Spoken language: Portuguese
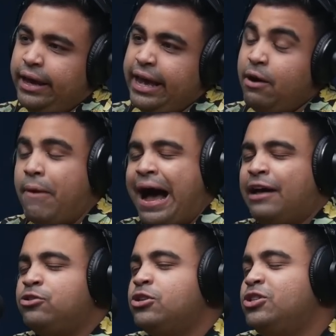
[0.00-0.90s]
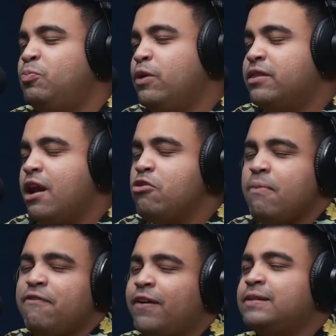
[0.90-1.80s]
Eu acho que, tipo, entrando
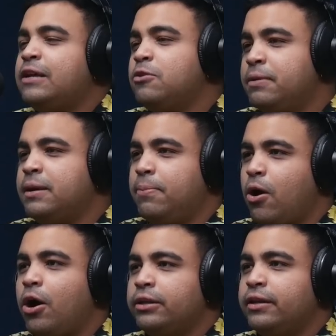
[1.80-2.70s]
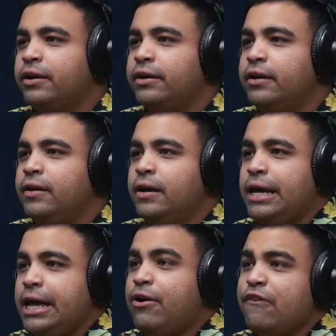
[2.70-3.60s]
numa fazenda do Big Brother
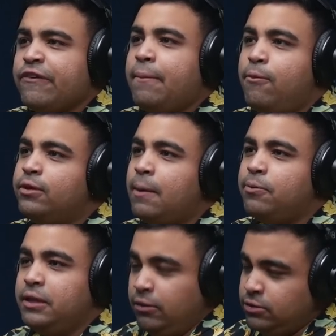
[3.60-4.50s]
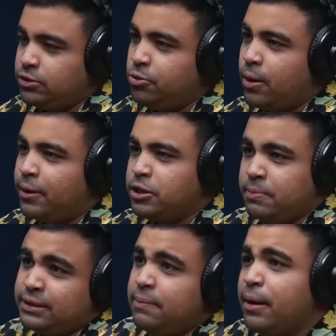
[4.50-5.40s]
eu ia ficar muito tempo. Não de sunga, mas de
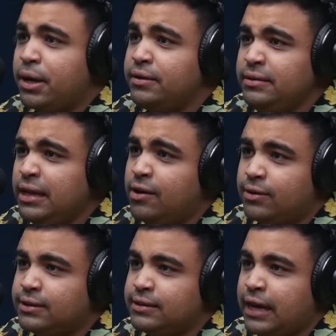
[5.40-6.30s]
uma samba canção, assim,